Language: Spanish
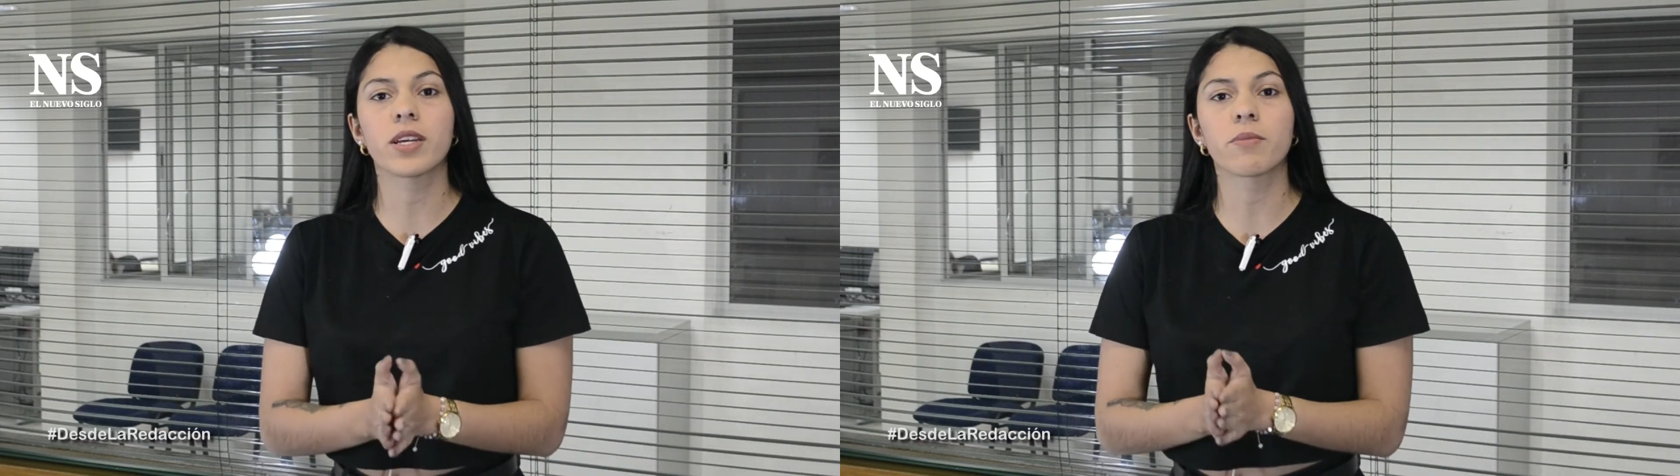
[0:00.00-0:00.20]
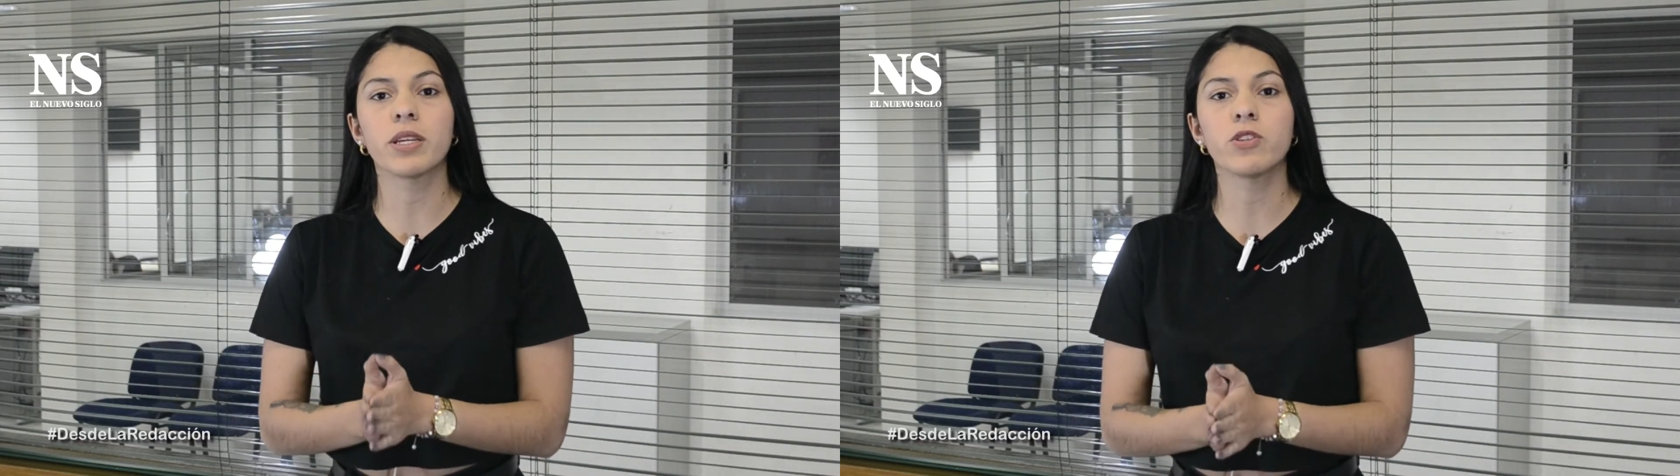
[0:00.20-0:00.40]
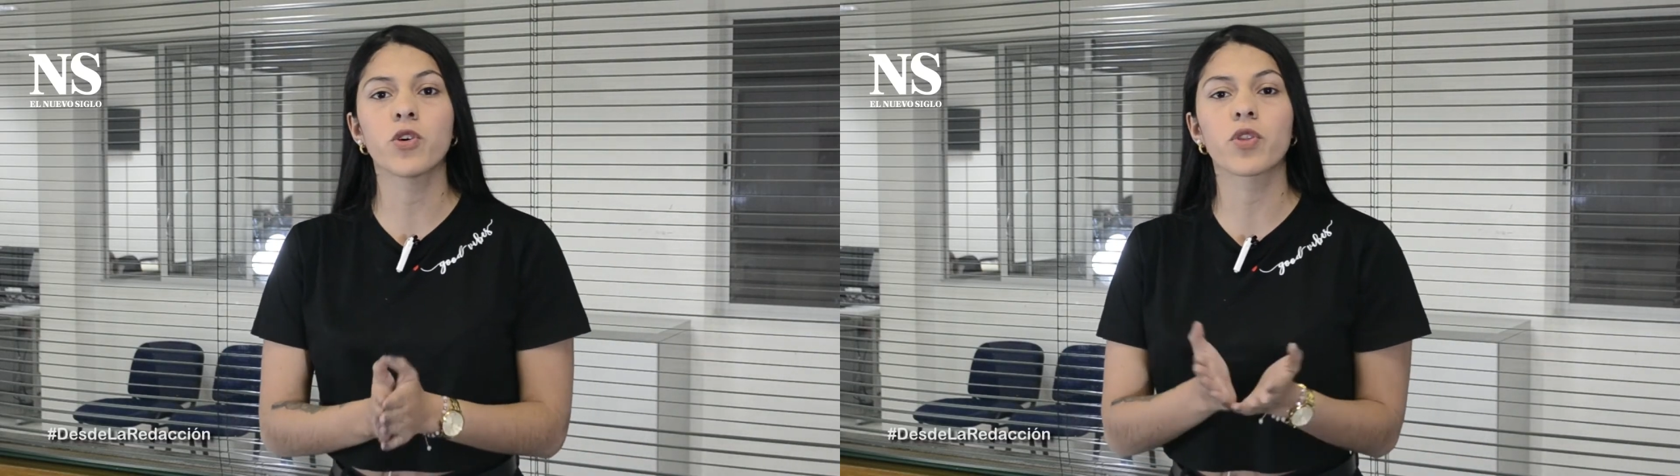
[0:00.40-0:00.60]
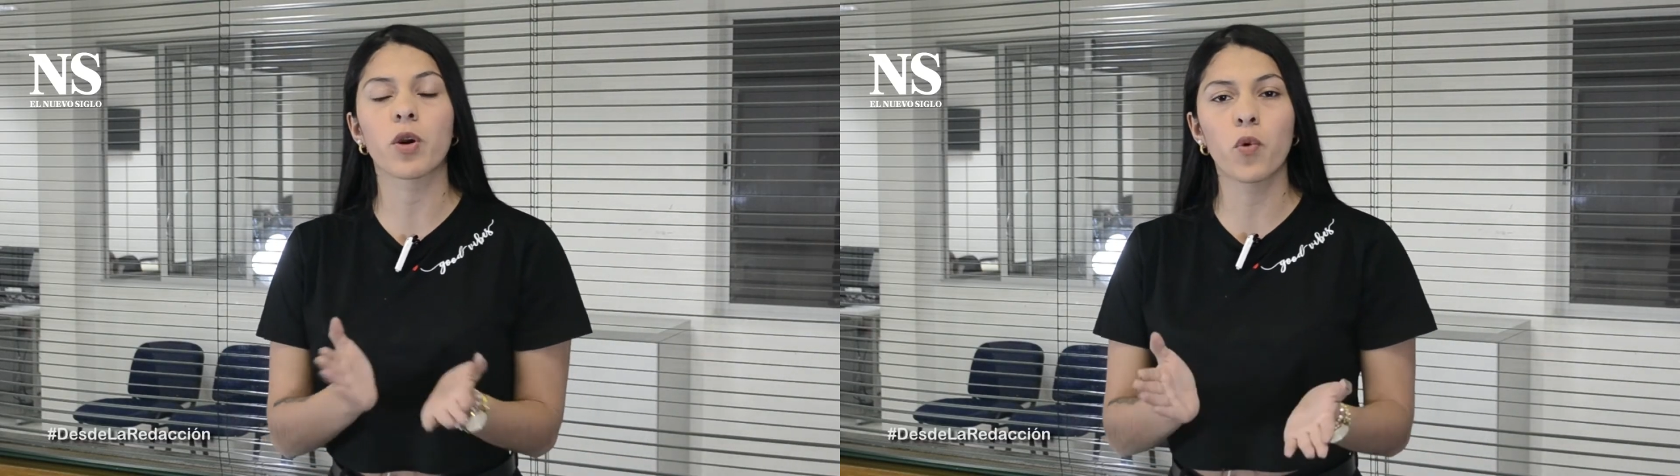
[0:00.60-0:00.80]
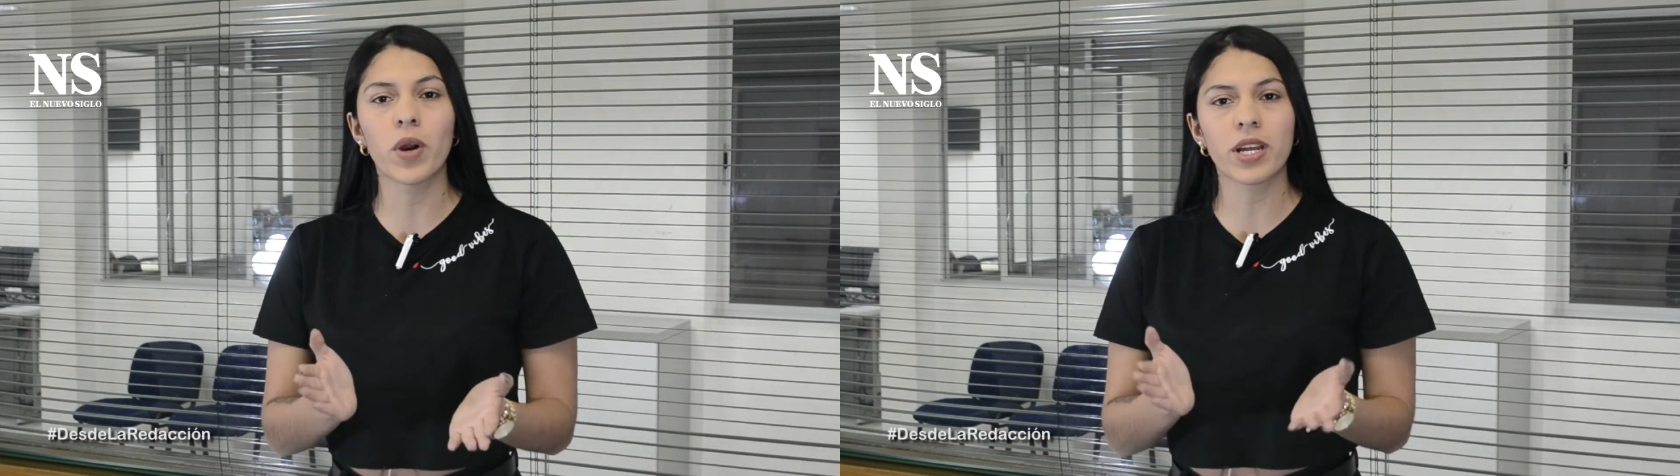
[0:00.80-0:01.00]
servicio de
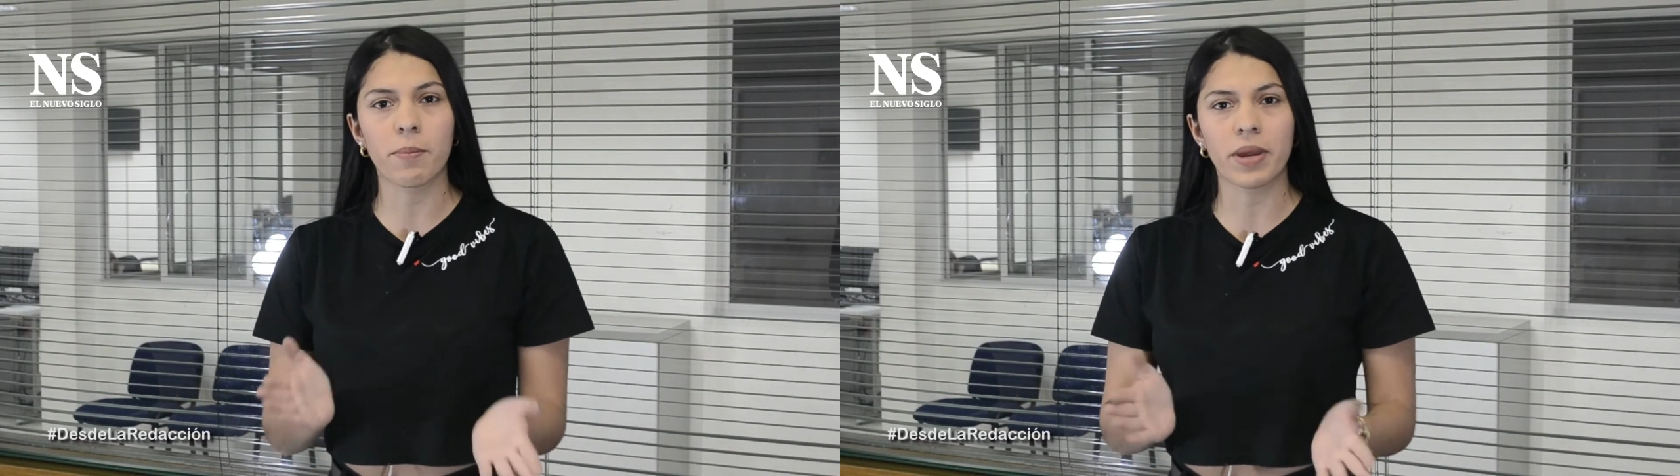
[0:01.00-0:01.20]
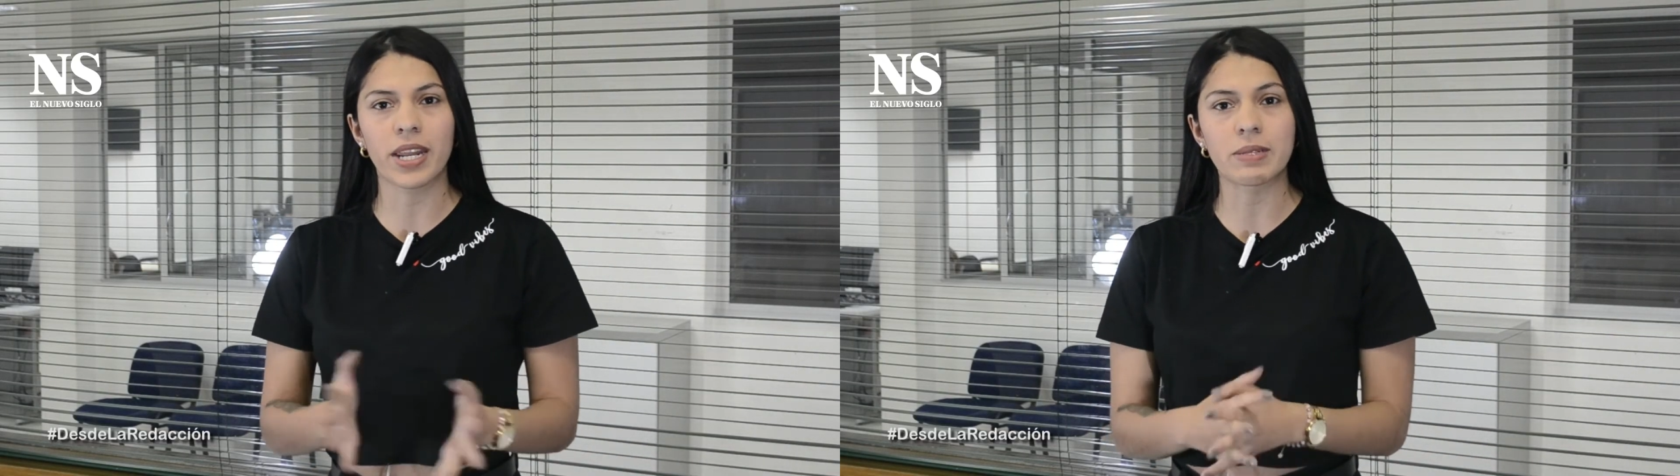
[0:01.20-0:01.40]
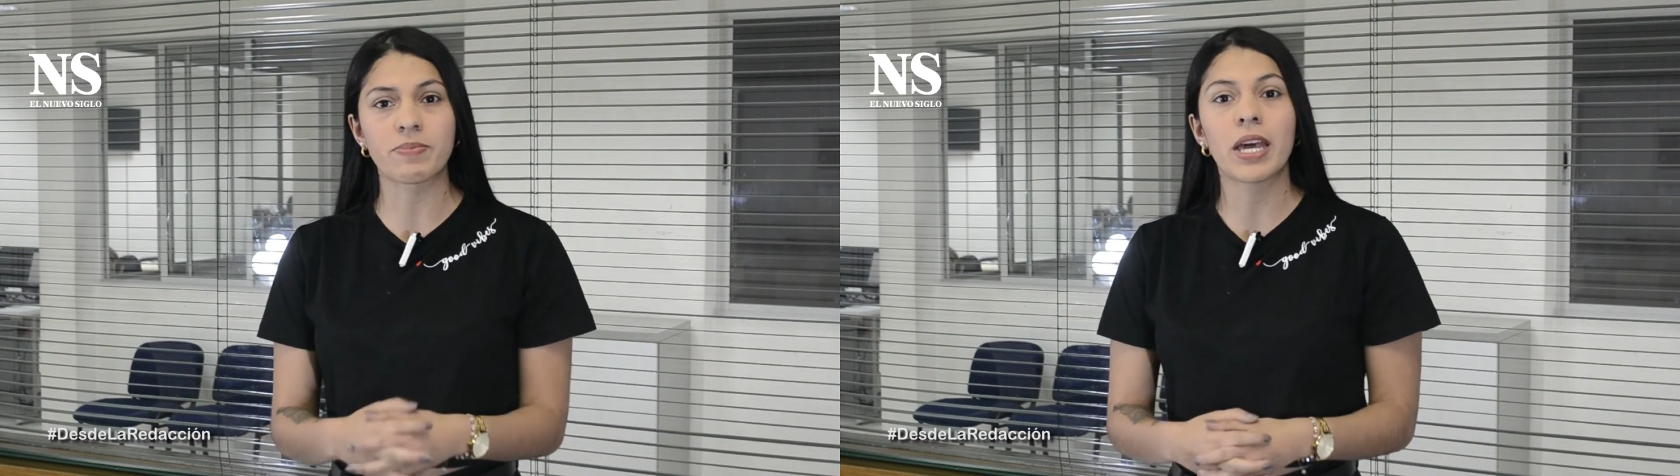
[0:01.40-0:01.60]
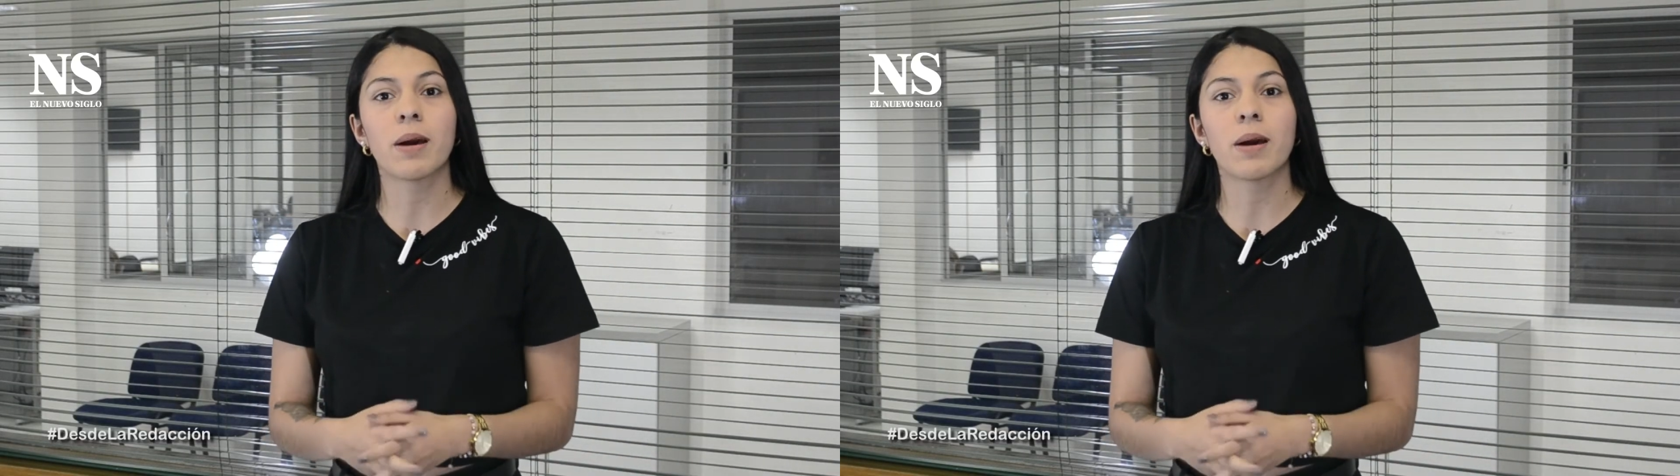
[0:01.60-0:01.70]
Uber cambiará